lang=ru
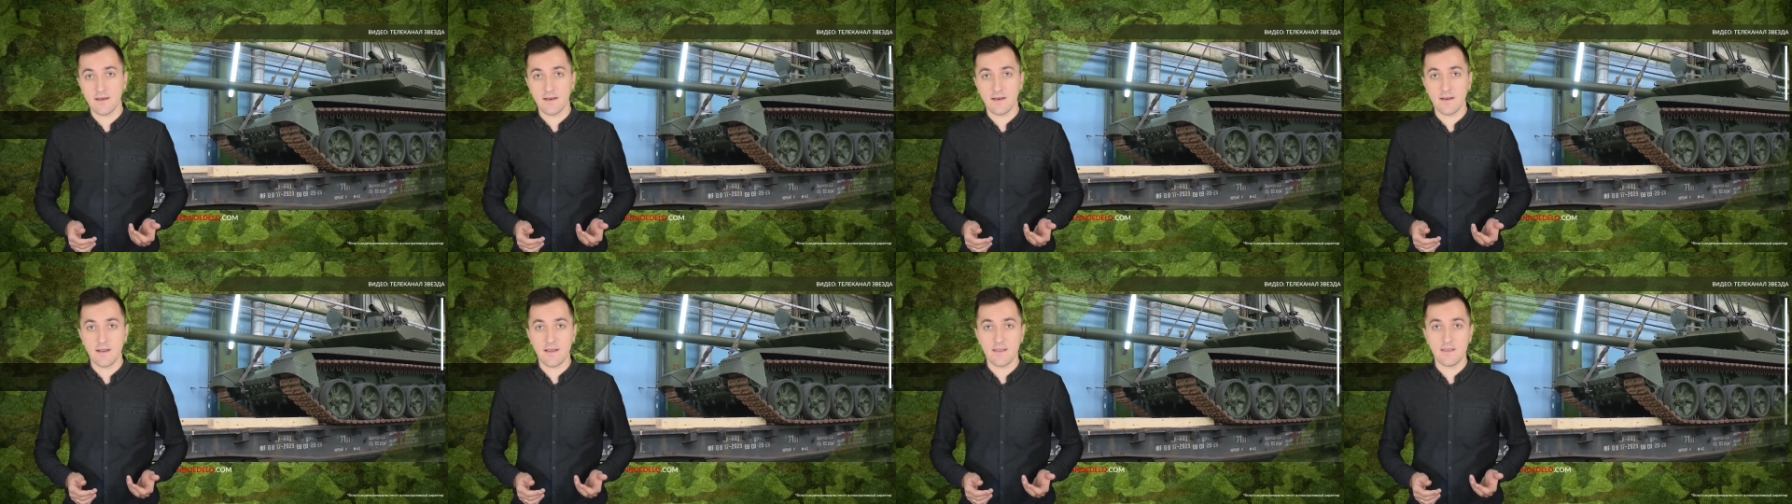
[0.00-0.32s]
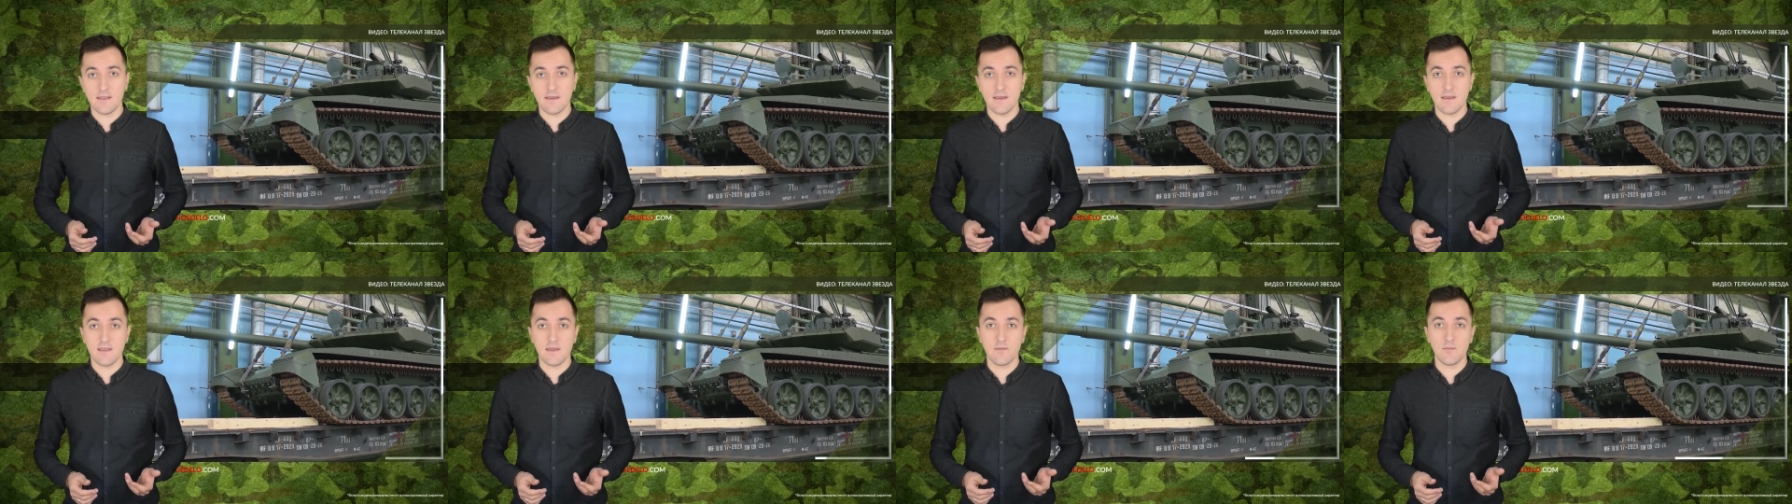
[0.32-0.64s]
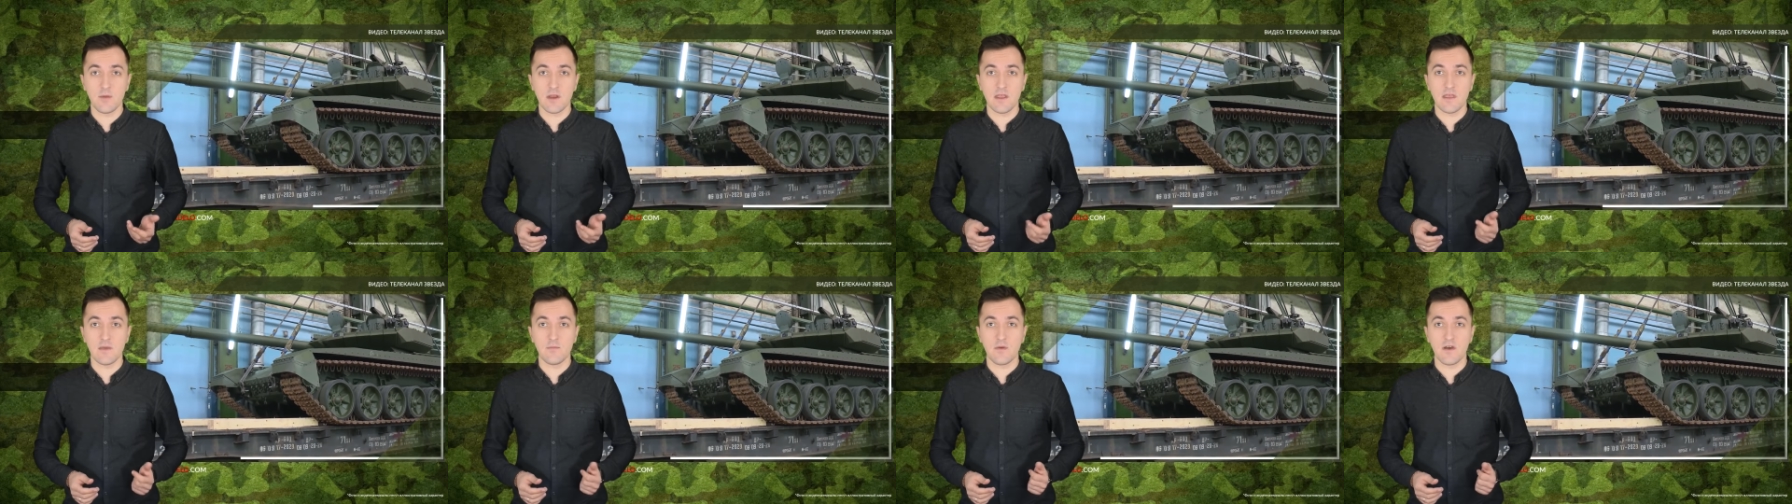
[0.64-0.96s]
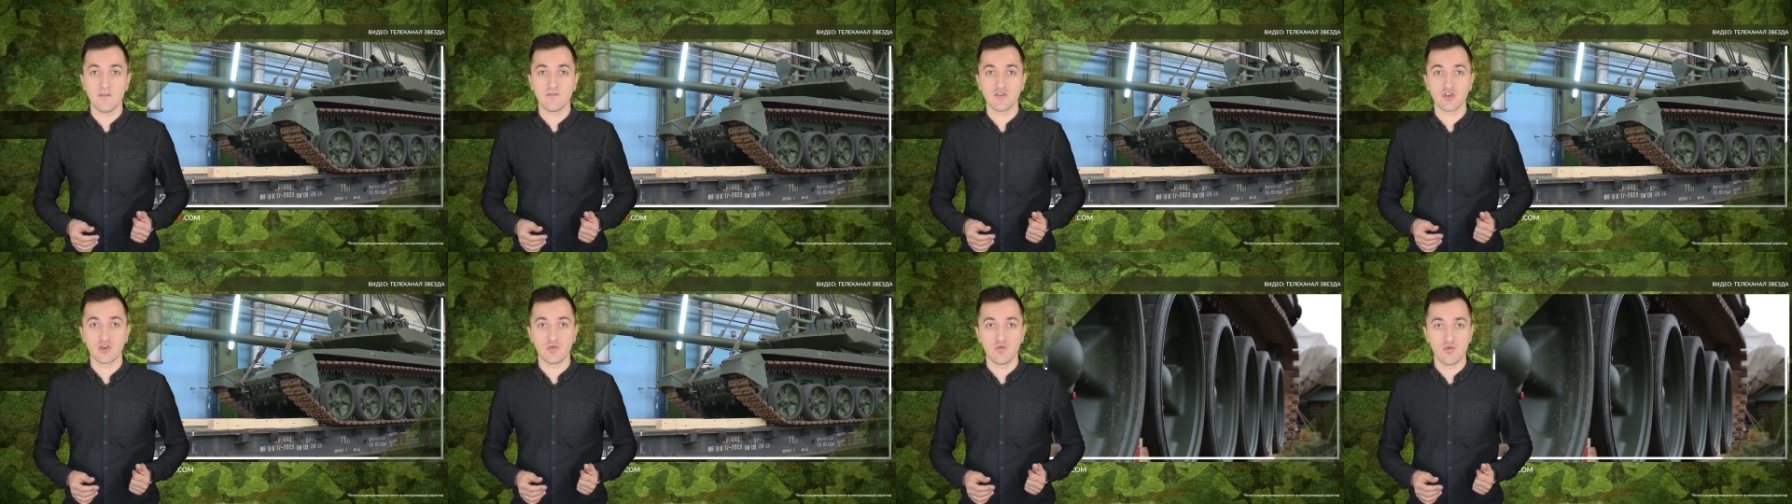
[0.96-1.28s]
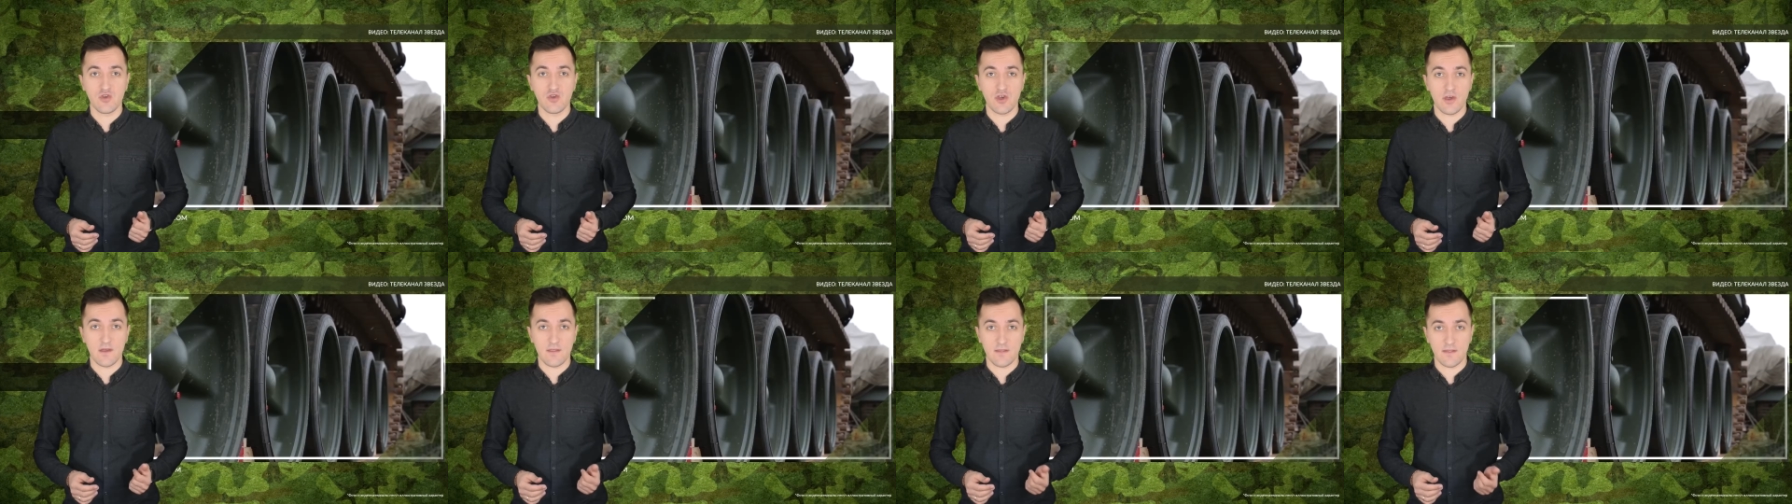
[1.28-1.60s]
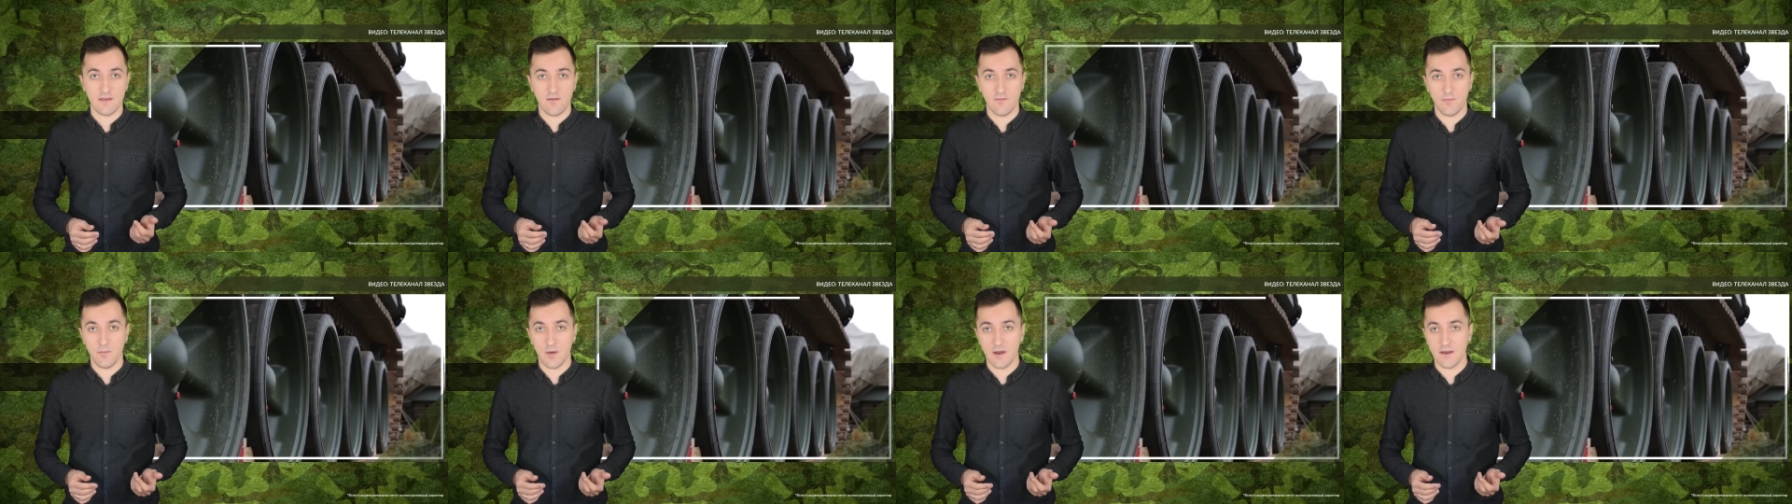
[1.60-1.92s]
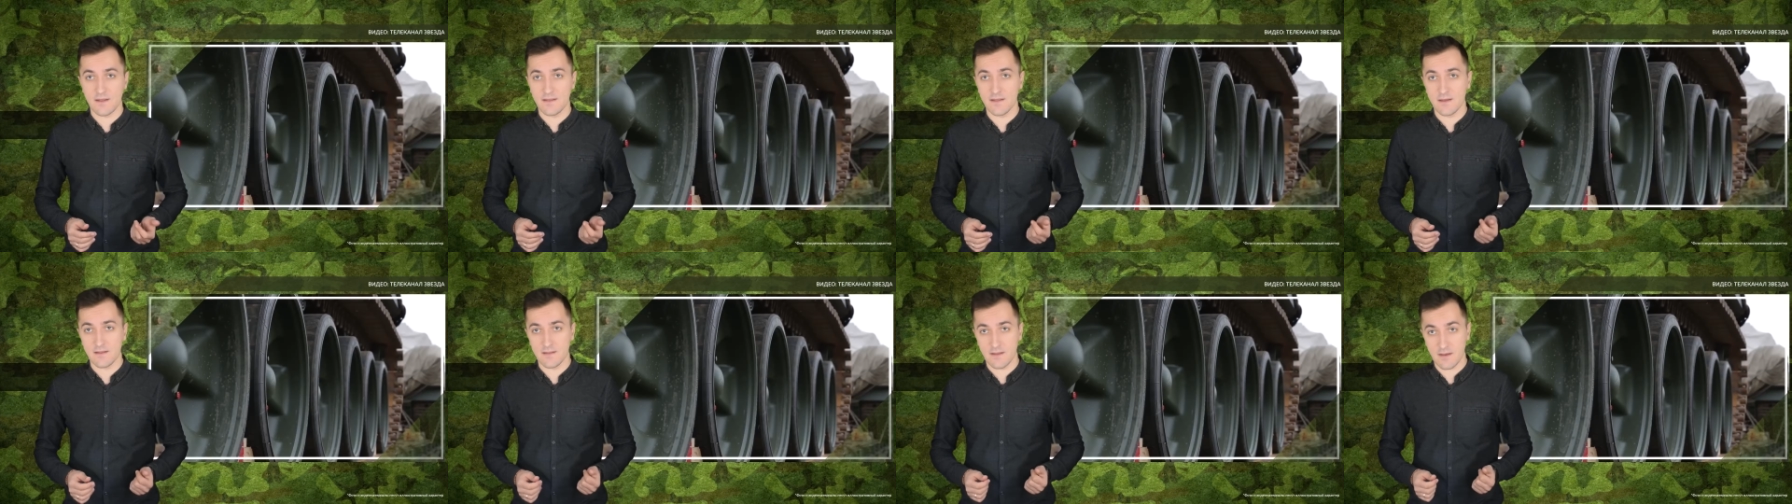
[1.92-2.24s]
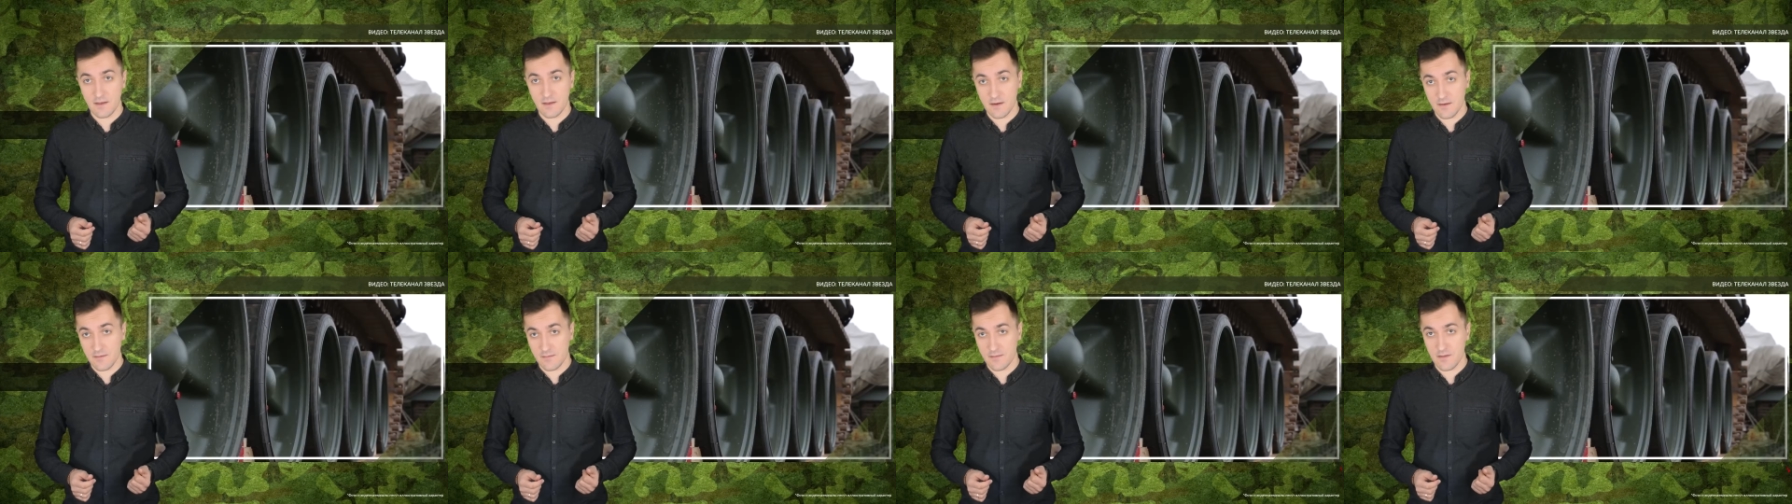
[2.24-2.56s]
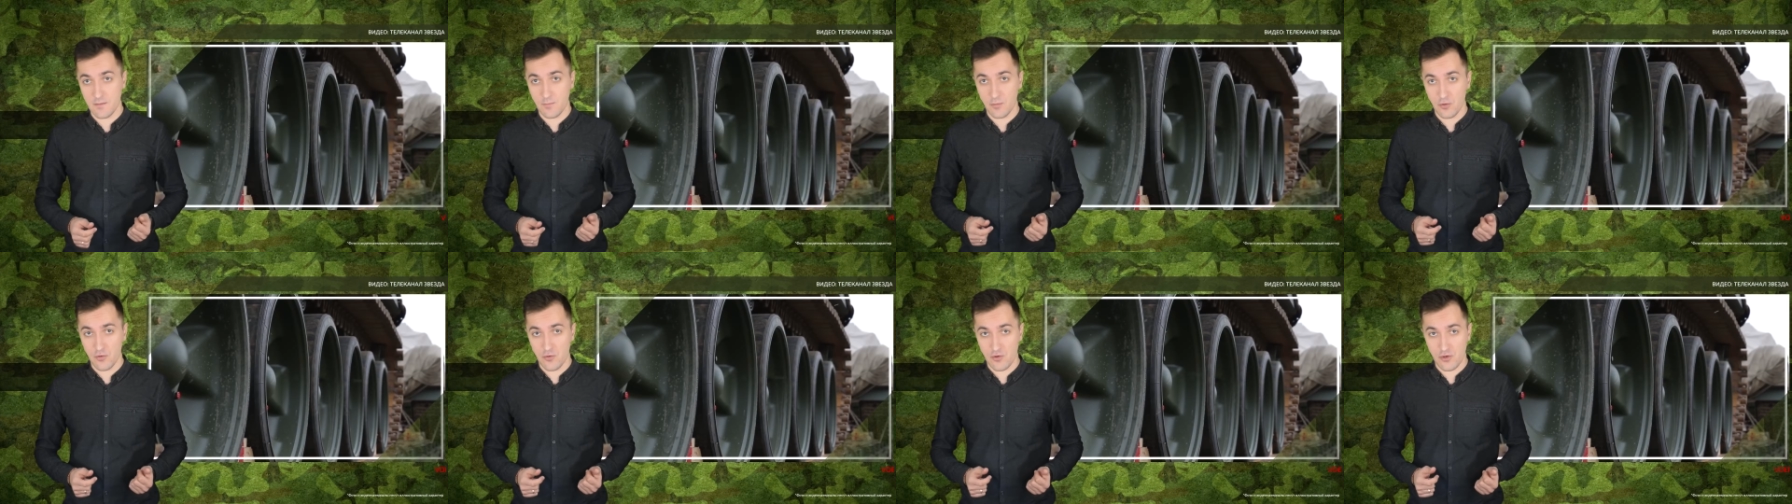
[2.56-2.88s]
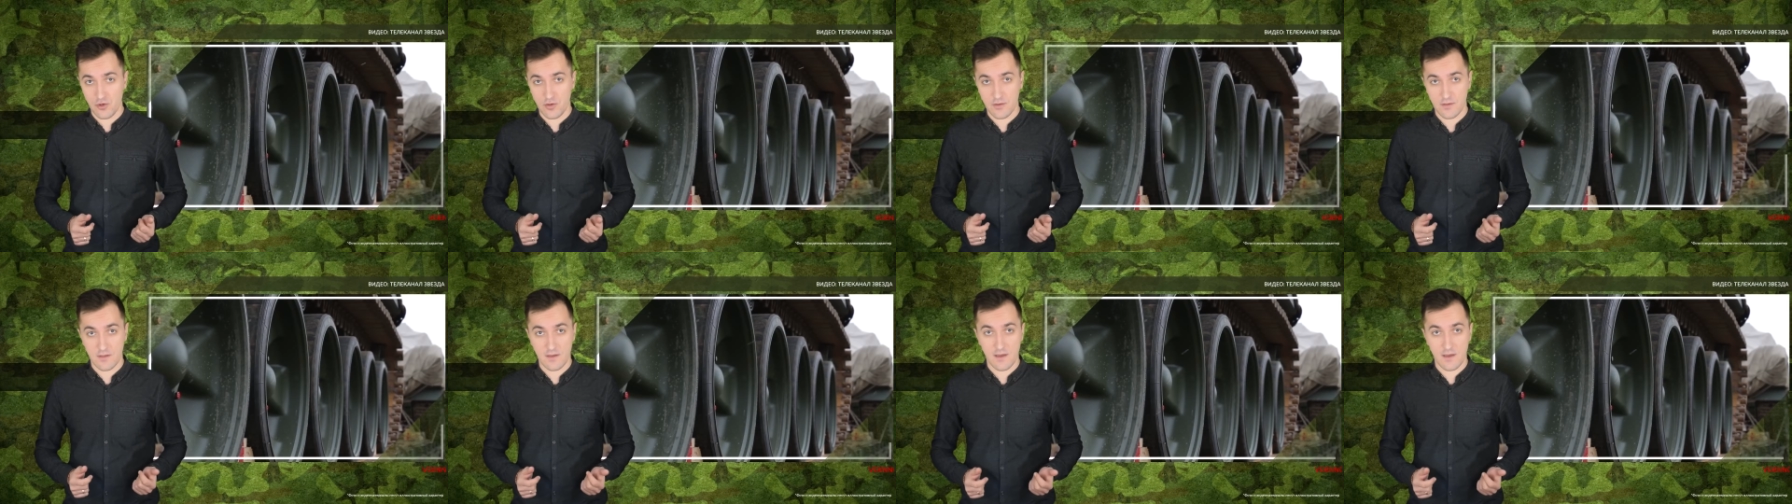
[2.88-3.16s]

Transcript: ранее не принимавшая участие в парадах на Красной площади,